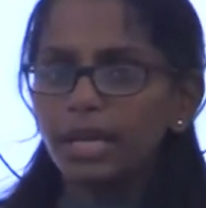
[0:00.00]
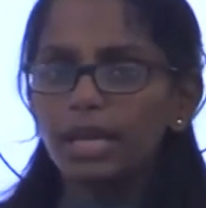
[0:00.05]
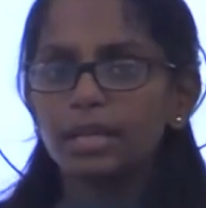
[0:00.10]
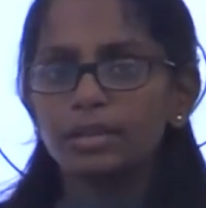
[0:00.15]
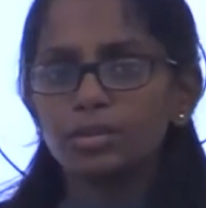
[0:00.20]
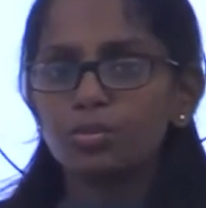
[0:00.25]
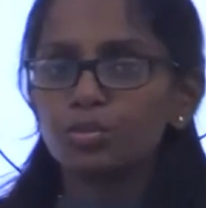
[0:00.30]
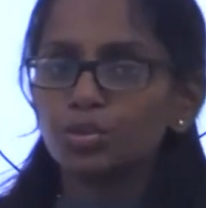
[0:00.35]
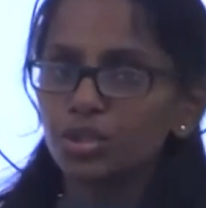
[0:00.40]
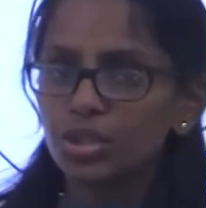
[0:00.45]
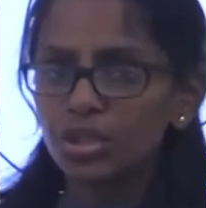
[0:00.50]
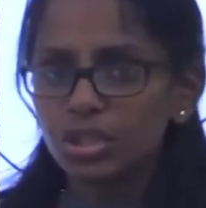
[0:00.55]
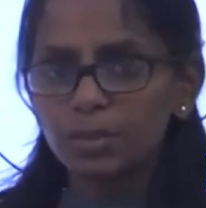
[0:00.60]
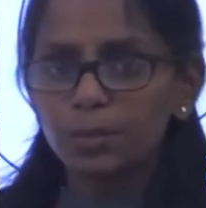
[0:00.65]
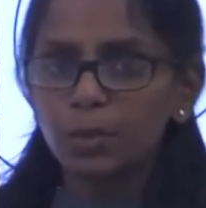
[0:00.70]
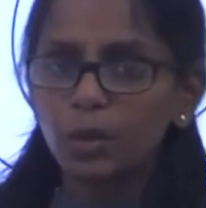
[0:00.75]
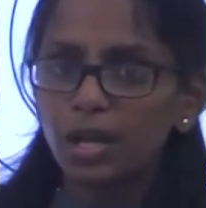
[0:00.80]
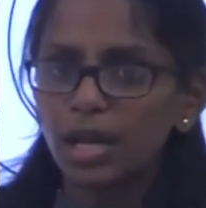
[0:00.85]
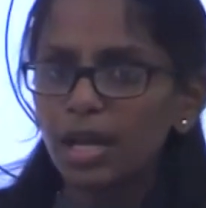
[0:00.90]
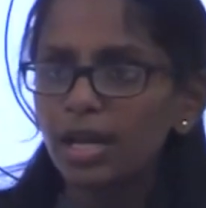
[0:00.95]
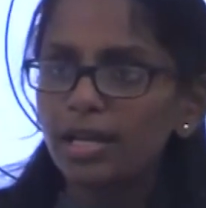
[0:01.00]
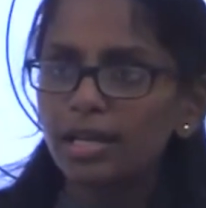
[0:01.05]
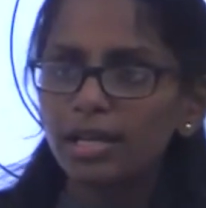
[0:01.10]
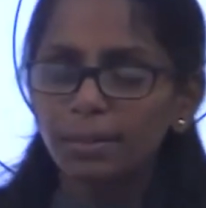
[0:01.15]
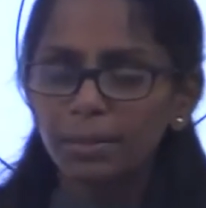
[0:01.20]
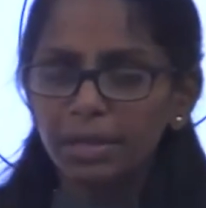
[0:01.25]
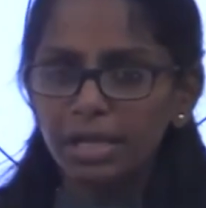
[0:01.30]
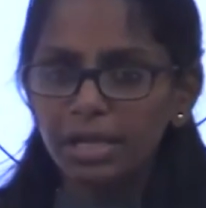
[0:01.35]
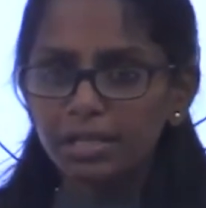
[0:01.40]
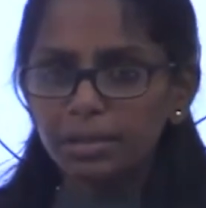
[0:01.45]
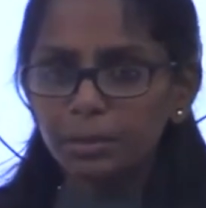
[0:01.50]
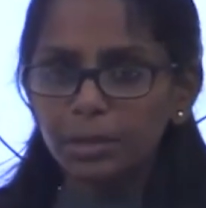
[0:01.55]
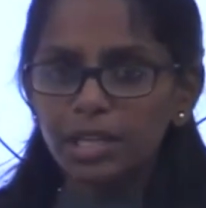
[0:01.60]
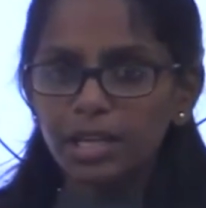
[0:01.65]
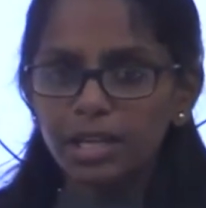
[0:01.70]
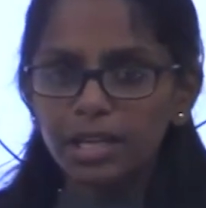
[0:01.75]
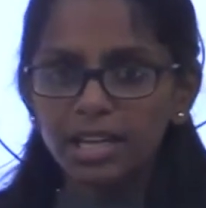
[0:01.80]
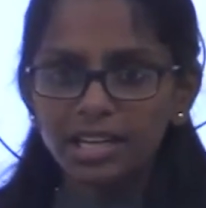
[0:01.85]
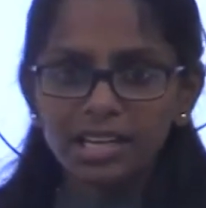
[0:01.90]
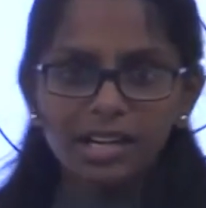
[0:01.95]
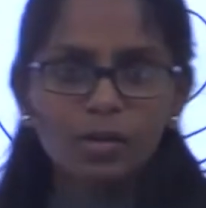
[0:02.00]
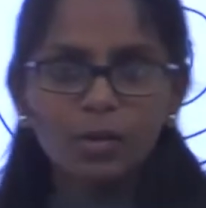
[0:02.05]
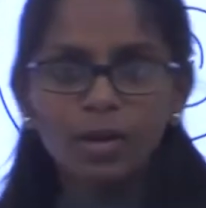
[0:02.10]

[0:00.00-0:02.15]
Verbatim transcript: எல்லாத்தையும் முடிச்சுட்டு போகலாம் நம்ம நேற்று இப்படி தான் நிறைய